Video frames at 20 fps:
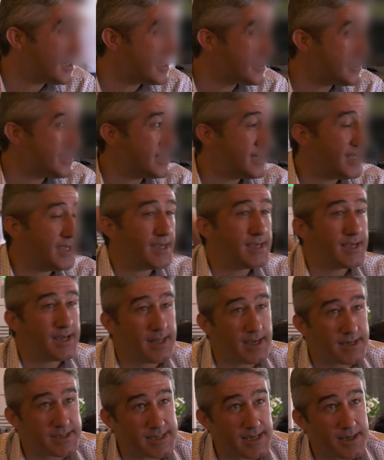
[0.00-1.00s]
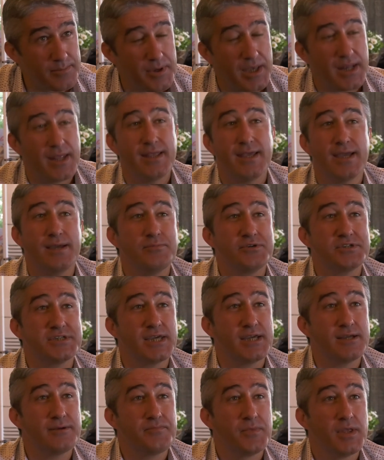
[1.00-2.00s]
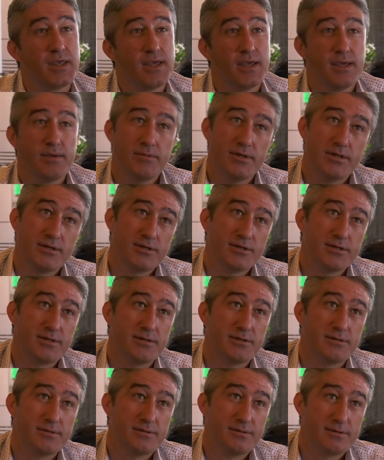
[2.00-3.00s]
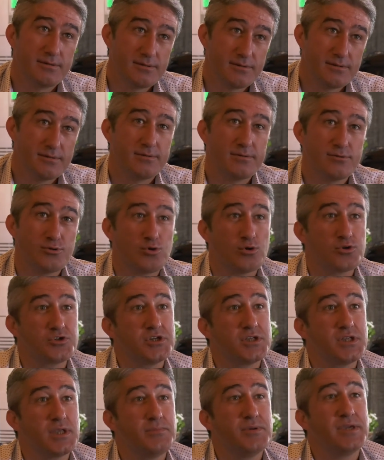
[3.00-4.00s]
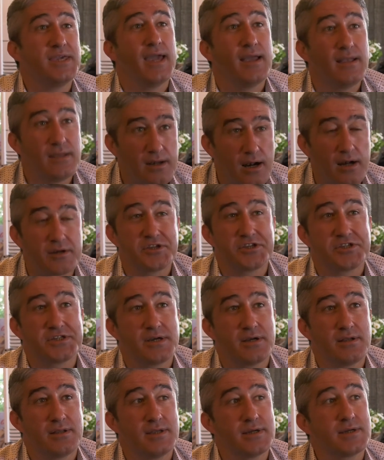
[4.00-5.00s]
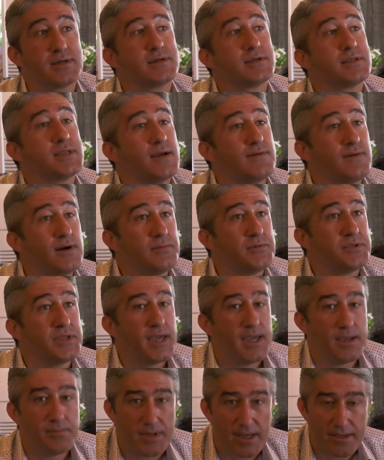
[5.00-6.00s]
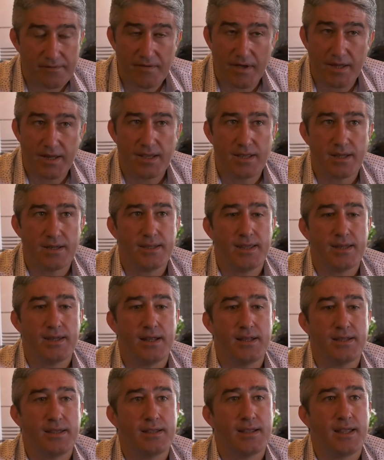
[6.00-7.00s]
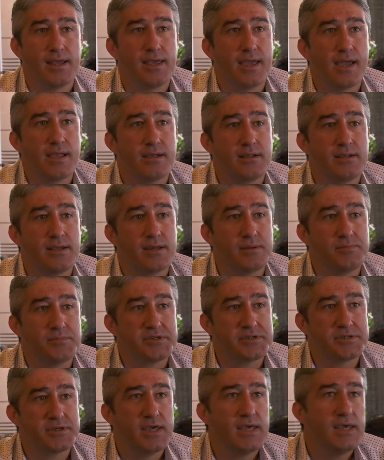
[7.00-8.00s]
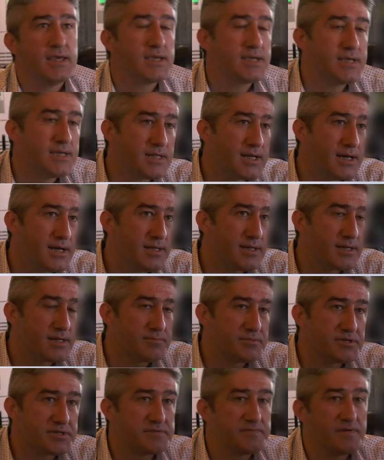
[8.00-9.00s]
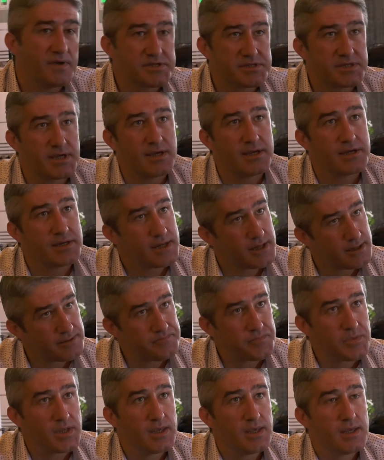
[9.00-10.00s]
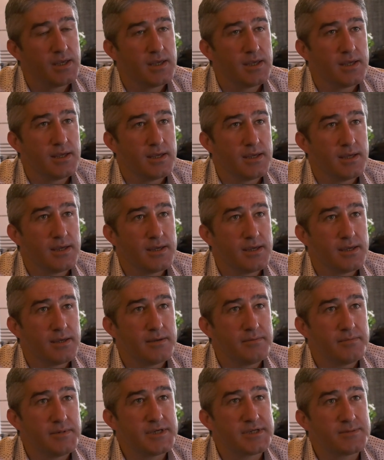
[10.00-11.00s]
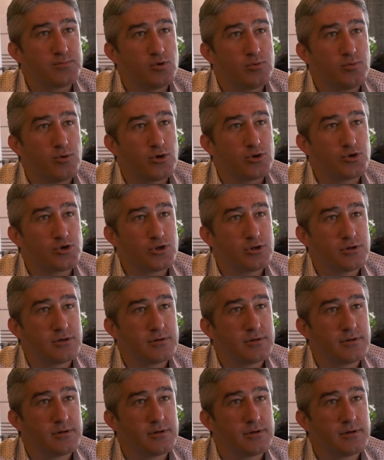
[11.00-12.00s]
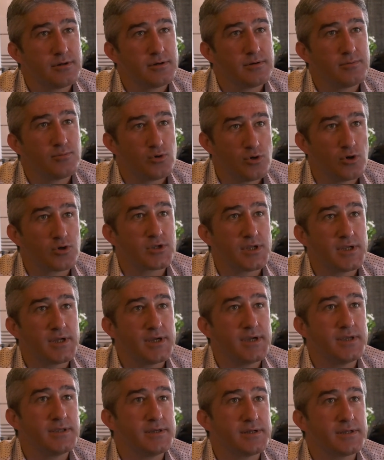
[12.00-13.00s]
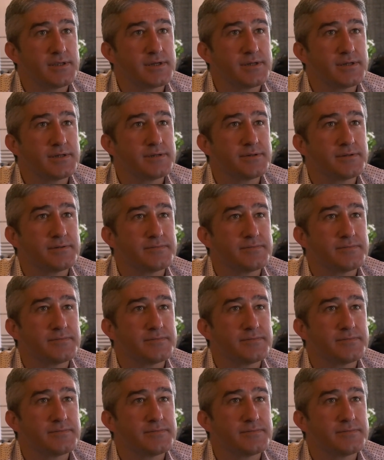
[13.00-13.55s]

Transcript: hazineye gerekse belediyemize biz çok ciddi bir gelir artışı aldık. Devamında emlak vergilerinden elde edilen gelirlerimiz, kiralarımız vesaire biz bu borcu bu noktalara indirdik.